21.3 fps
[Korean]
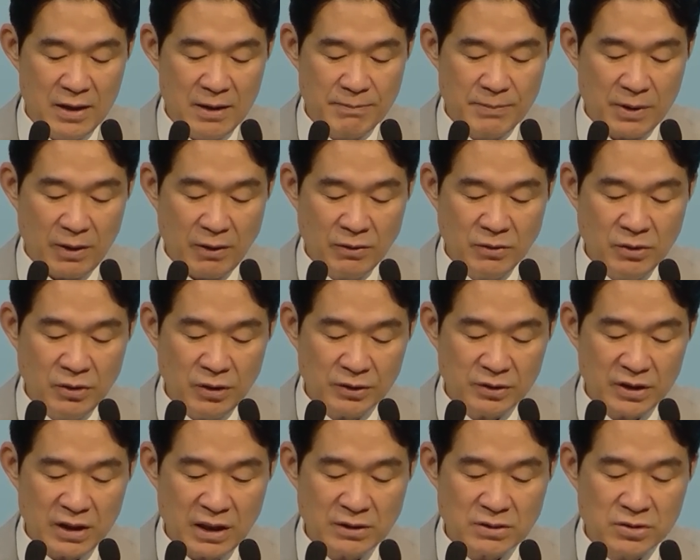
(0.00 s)

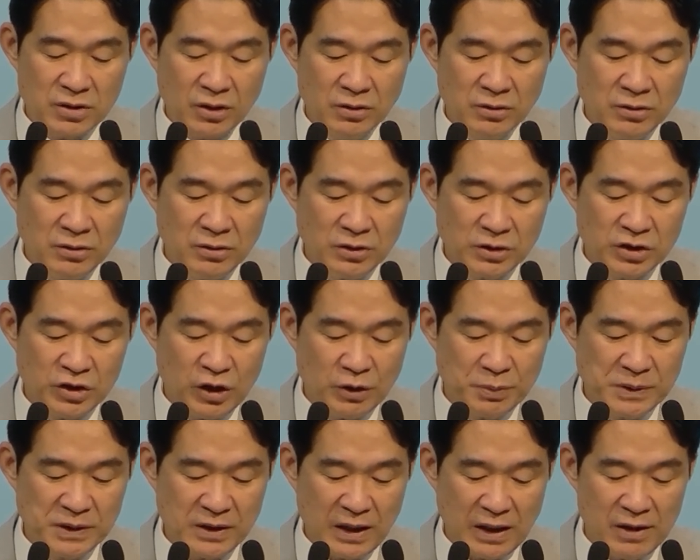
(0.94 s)
병거들아
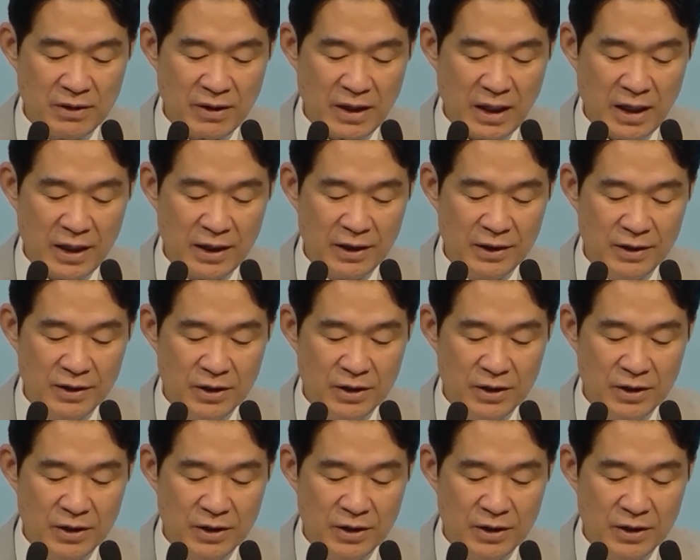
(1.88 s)
정신없이 달려라.